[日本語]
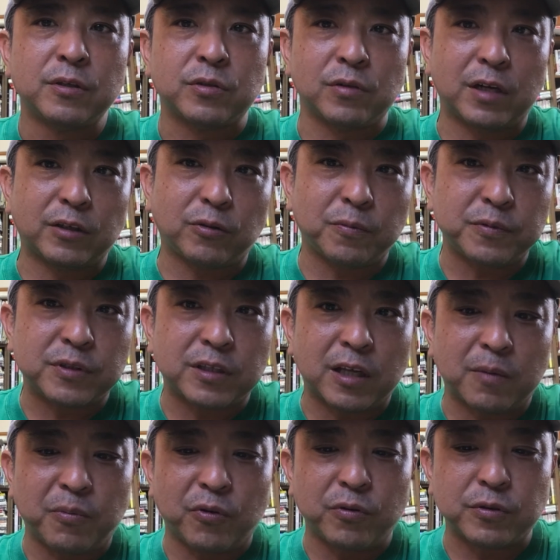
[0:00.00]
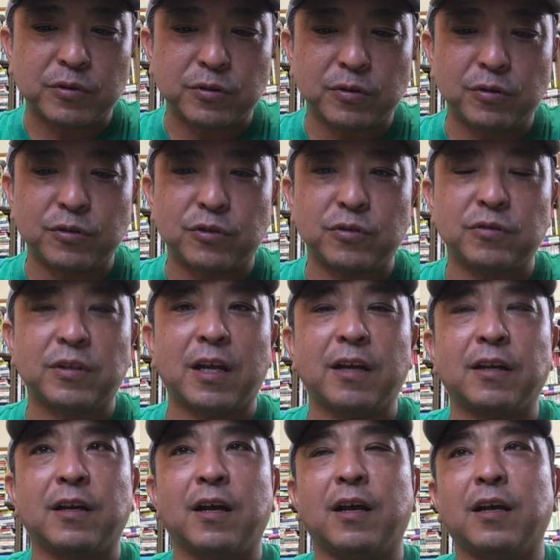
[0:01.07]
空飛ぶスケボーを作る集
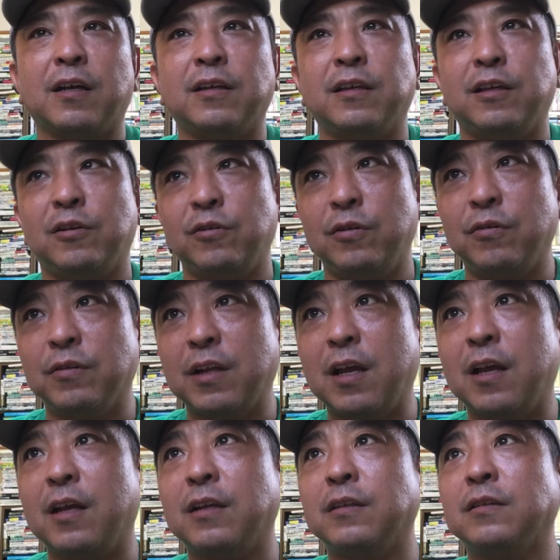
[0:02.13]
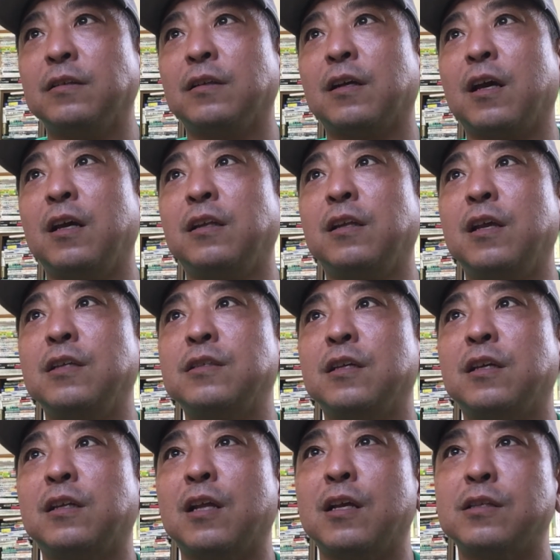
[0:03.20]
団がいるような海底遺跡
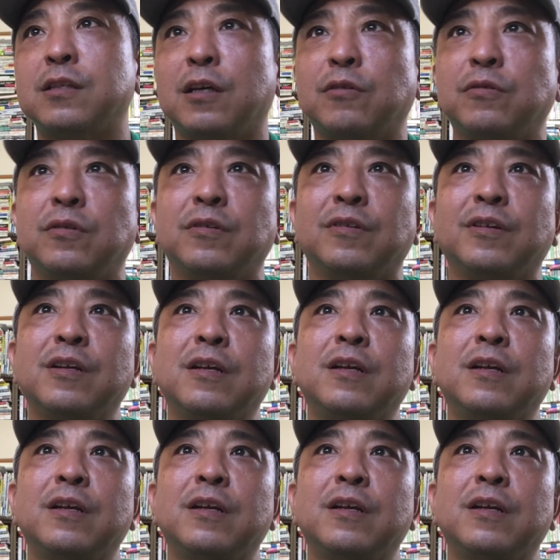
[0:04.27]
探索